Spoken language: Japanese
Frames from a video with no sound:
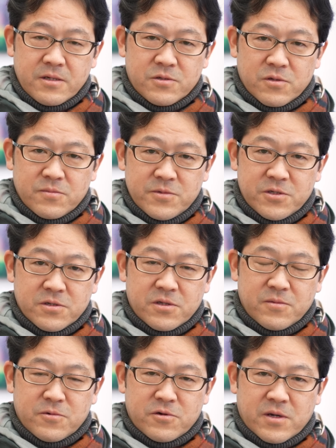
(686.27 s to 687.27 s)
その水っ
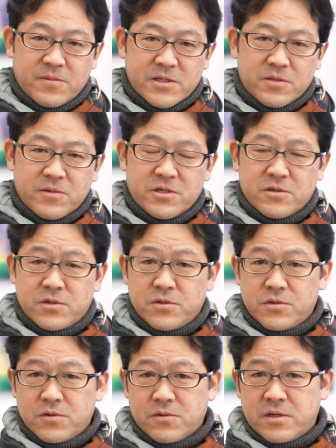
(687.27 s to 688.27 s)
てものがますます
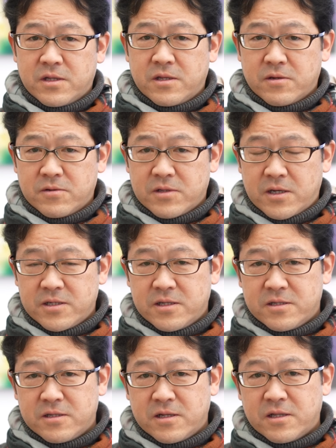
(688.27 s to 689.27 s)
重要になってくる大
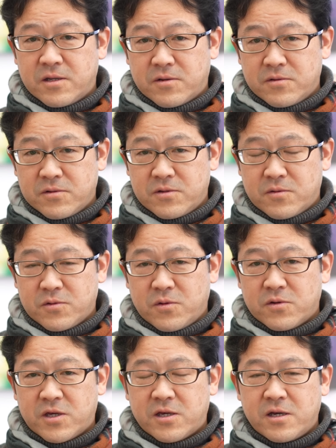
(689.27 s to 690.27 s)
切になってくるってこ
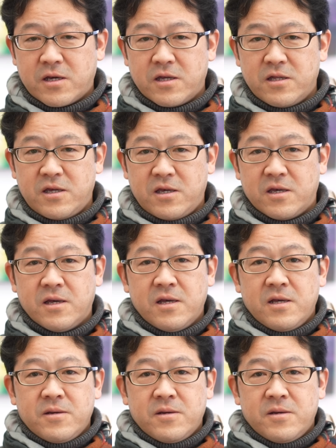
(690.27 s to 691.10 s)
とをきっかけに